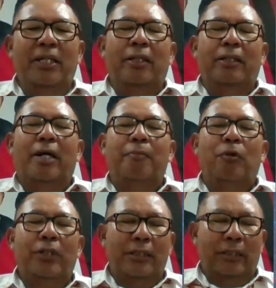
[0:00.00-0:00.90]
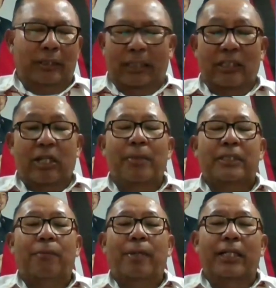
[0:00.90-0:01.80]
ya mungkin kita
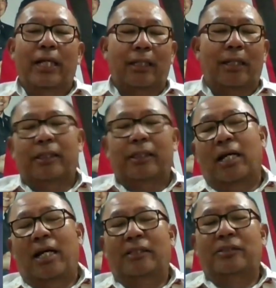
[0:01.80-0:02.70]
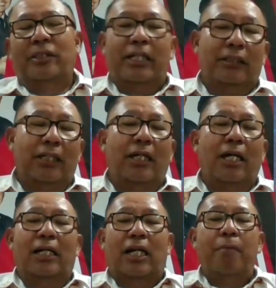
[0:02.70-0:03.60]
sama-sama lihat ya sedikit agak
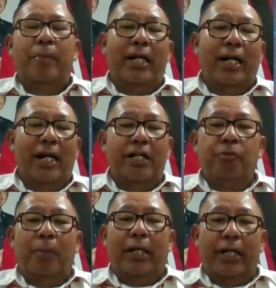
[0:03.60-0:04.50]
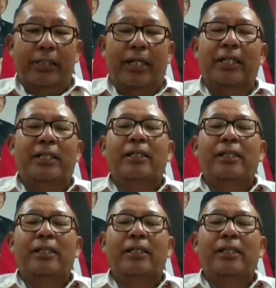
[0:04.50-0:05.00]
ramai dan lain sebagainya.